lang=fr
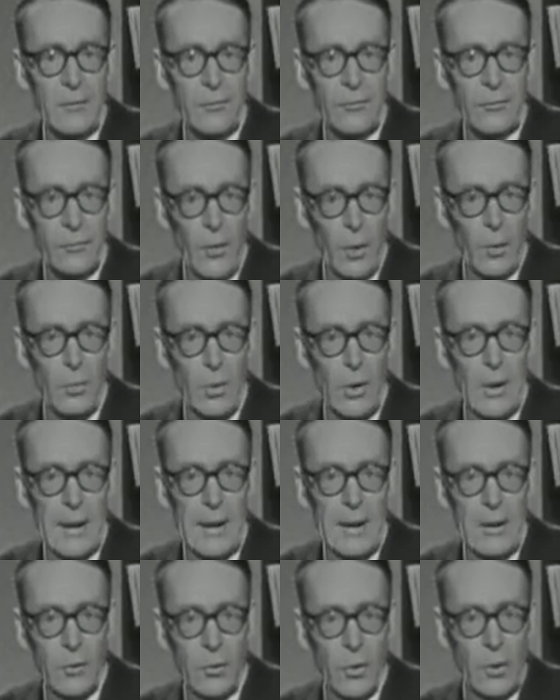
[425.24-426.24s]

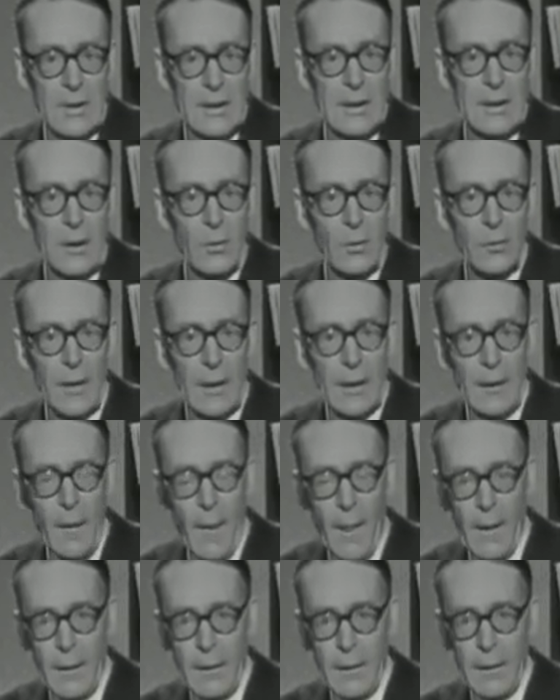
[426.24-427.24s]
formulé deux idées nouvelles.
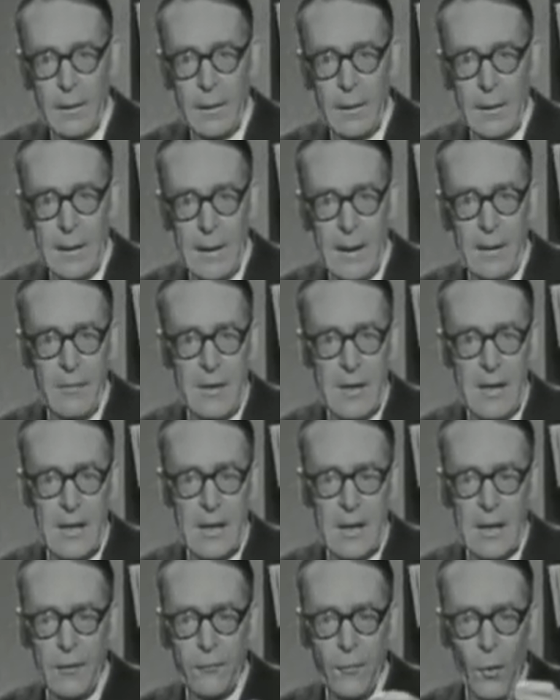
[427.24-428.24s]
Il avait
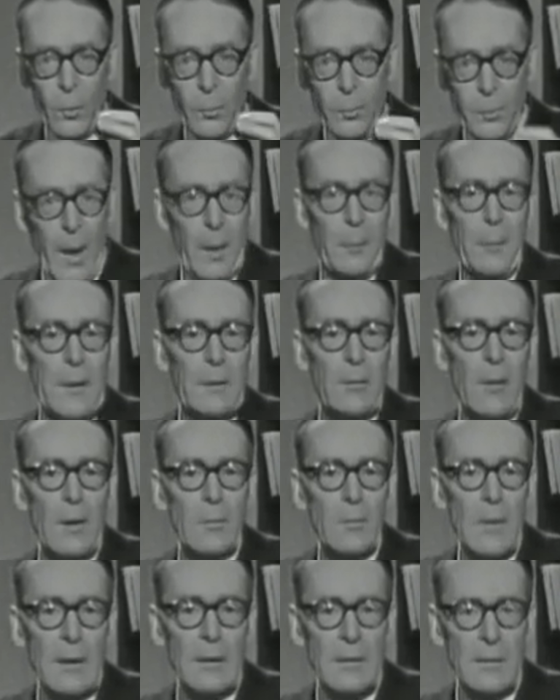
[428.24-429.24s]
dit il faut
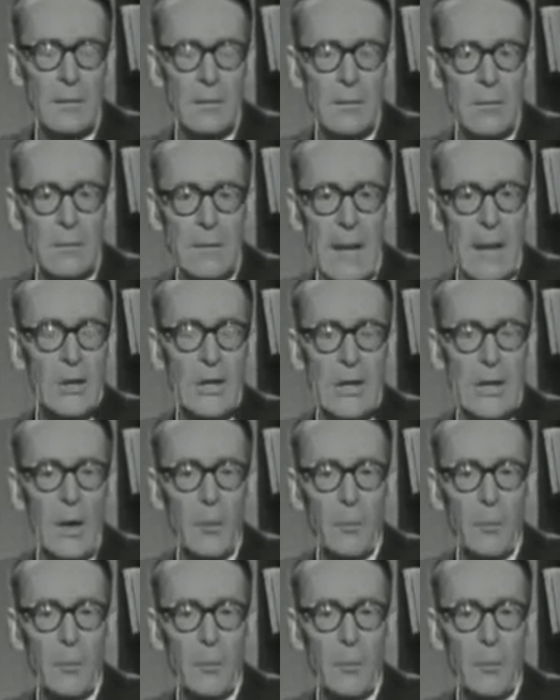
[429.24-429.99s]
perpétuellement agir